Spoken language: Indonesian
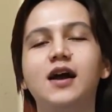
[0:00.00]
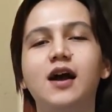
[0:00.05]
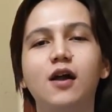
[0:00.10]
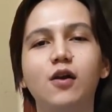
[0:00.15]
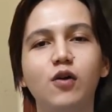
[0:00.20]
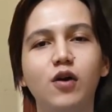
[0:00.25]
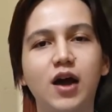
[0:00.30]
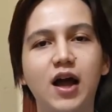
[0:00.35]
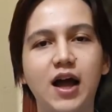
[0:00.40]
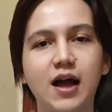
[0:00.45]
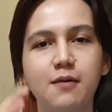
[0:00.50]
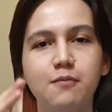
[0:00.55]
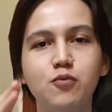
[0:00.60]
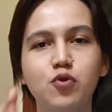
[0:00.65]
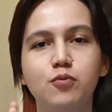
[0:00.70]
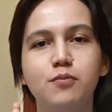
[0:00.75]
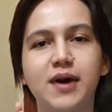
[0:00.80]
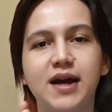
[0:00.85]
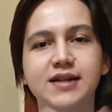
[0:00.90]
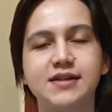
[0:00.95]
Kalau
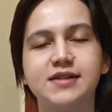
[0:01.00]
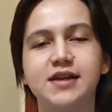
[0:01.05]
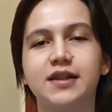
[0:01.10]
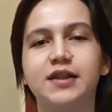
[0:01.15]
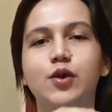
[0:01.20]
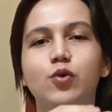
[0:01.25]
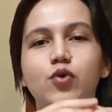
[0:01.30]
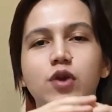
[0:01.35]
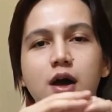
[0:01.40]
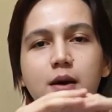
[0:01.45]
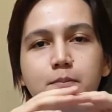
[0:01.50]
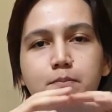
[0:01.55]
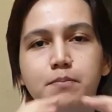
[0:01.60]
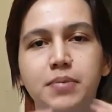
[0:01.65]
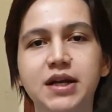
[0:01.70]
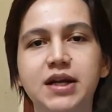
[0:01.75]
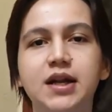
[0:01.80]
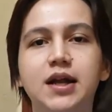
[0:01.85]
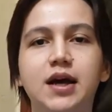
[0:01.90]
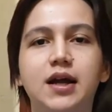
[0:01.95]
kamu mindsetnya udah
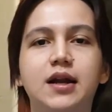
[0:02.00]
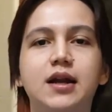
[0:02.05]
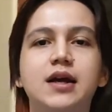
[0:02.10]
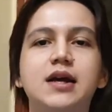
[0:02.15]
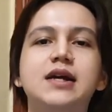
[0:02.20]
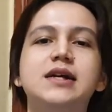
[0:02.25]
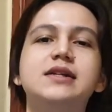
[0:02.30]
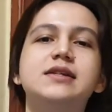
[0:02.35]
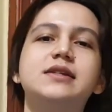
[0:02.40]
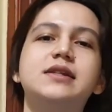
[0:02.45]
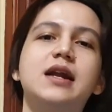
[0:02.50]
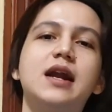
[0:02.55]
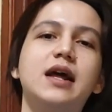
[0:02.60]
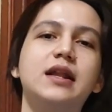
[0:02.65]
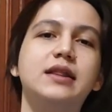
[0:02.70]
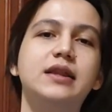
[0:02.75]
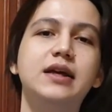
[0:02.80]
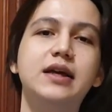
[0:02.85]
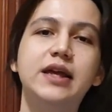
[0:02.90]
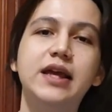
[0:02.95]
benar,
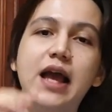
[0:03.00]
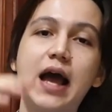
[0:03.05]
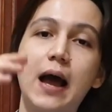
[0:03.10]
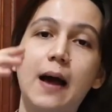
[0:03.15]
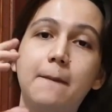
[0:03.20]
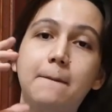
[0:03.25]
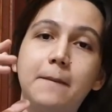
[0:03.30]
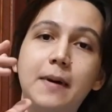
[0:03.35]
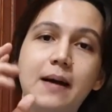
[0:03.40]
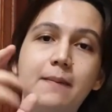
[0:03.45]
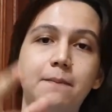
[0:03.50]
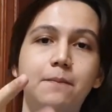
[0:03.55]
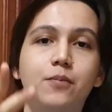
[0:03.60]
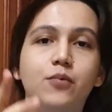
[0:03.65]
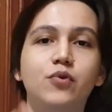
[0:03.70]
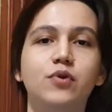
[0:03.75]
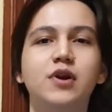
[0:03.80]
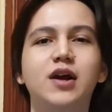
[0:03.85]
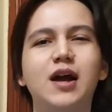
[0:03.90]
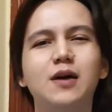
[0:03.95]
strategi
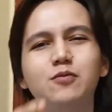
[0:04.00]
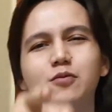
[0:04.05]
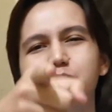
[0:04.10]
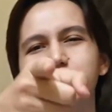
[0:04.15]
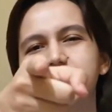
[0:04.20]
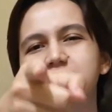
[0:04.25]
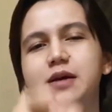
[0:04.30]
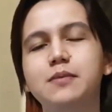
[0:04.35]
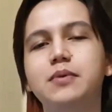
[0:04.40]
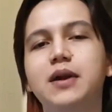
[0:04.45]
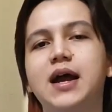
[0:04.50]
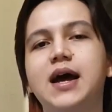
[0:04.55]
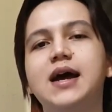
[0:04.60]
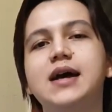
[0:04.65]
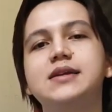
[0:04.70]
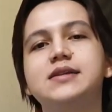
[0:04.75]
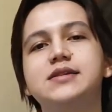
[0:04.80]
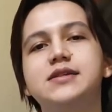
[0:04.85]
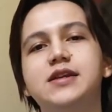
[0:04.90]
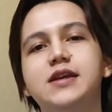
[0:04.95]
apapun kamu bisa
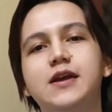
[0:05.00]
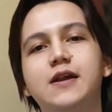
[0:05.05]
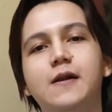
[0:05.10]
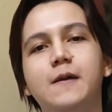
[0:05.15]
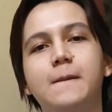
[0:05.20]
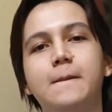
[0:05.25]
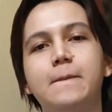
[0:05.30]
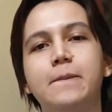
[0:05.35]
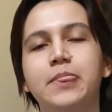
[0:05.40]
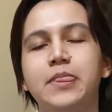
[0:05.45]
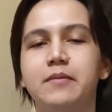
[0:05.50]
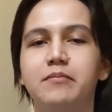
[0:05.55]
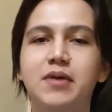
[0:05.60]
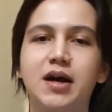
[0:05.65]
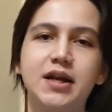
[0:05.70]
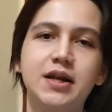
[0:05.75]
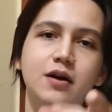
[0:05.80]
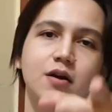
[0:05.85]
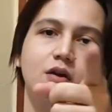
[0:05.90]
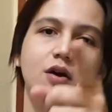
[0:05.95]
berhasil. Makanya